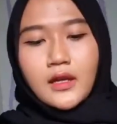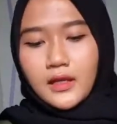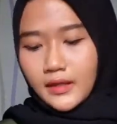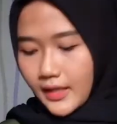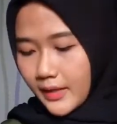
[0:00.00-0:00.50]

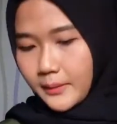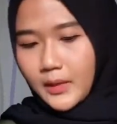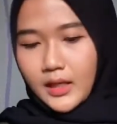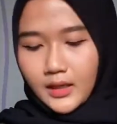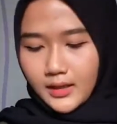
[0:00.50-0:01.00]
dan
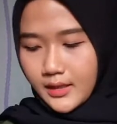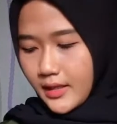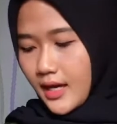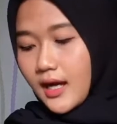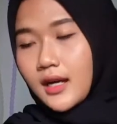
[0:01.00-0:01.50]
barang
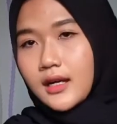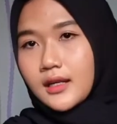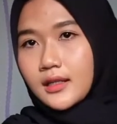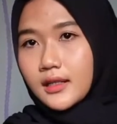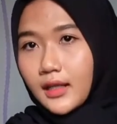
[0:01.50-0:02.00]
yang
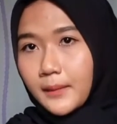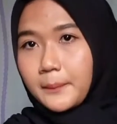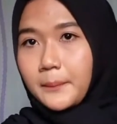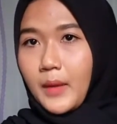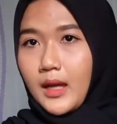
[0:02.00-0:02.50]

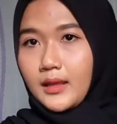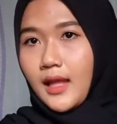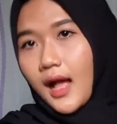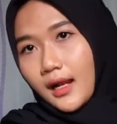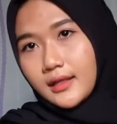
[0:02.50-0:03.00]
keempat
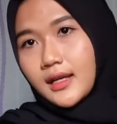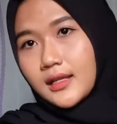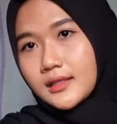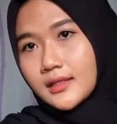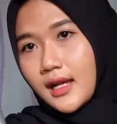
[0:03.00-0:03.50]

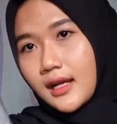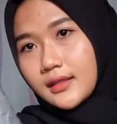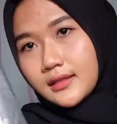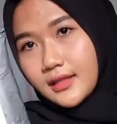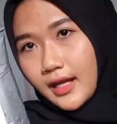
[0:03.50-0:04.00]
alias yang
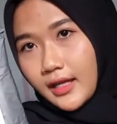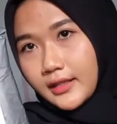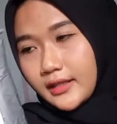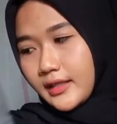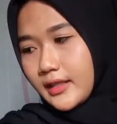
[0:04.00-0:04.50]

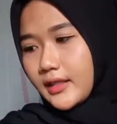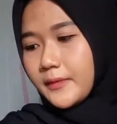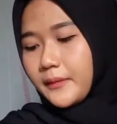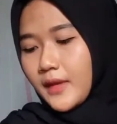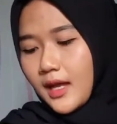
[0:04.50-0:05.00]
terakhir
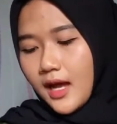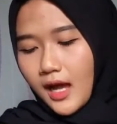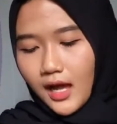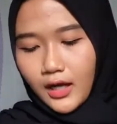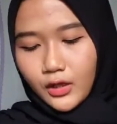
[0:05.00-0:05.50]

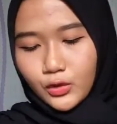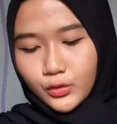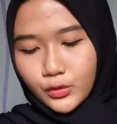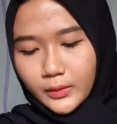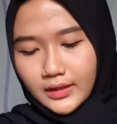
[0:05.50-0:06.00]

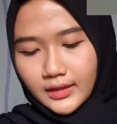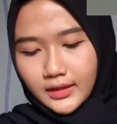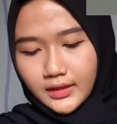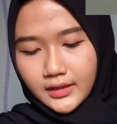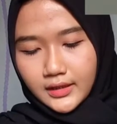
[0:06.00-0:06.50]
aku
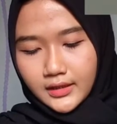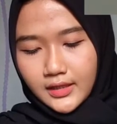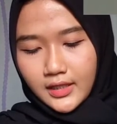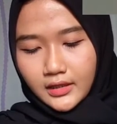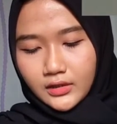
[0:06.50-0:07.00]
beli
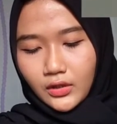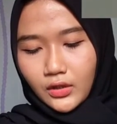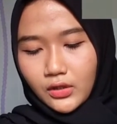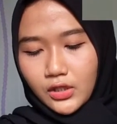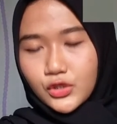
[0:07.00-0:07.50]
dari
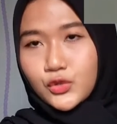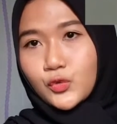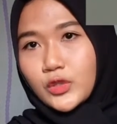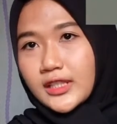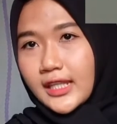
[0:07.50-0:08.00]
toko
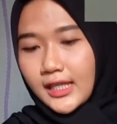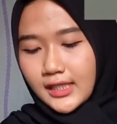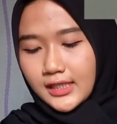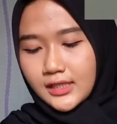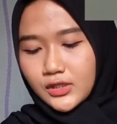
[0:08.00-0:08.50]
Cuini
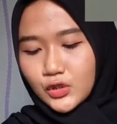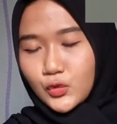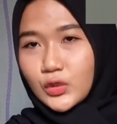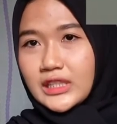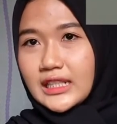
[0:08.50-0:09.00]

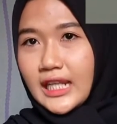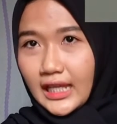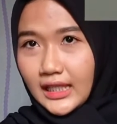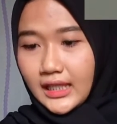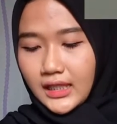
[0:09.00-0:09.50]

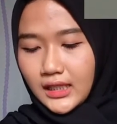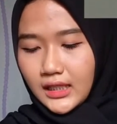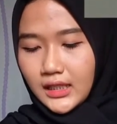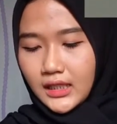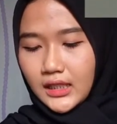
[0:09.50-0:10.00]
Cuini
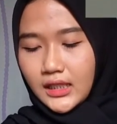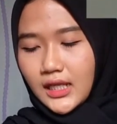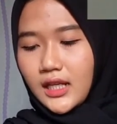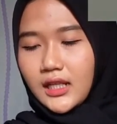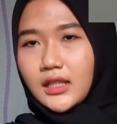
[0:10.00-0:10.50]

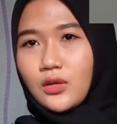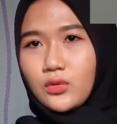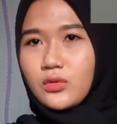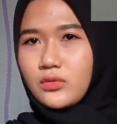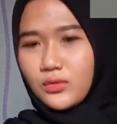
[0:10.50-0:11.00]
ya nanti
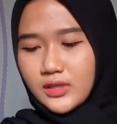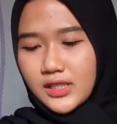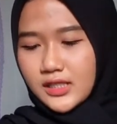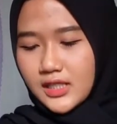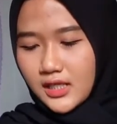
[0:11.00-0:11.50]
aku tulis
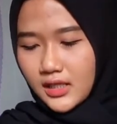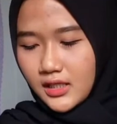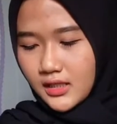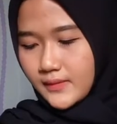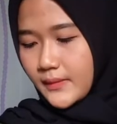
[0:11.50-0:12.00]
aja deh
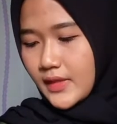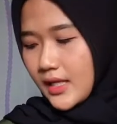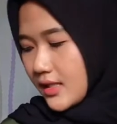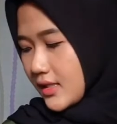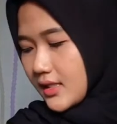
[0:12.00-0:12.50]

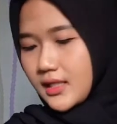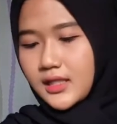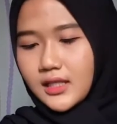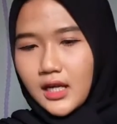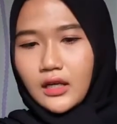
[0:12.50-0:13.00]

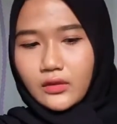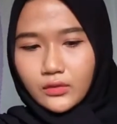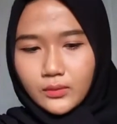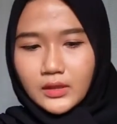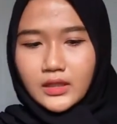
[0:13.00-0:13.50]
ini
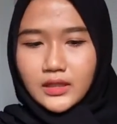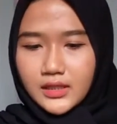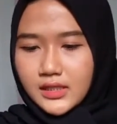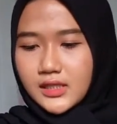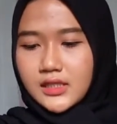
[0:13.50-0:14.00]
aku beli
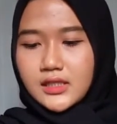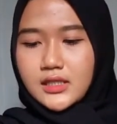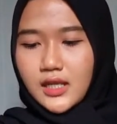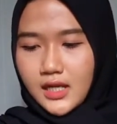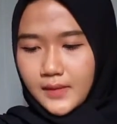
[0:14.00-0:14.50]

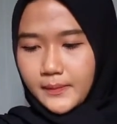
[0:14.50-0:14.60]
hijab